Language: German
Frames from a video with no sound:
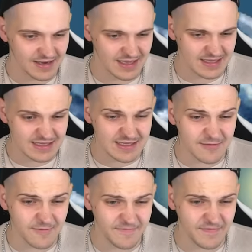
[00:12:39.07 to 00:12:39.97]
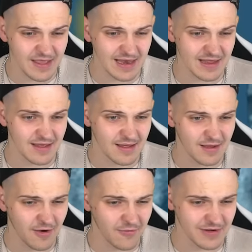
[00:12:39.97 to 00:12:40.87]
Hier sind so viele.
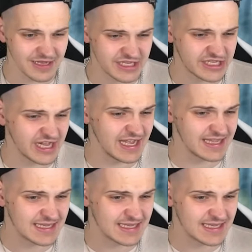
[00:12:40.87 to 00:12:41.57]
Holy shit.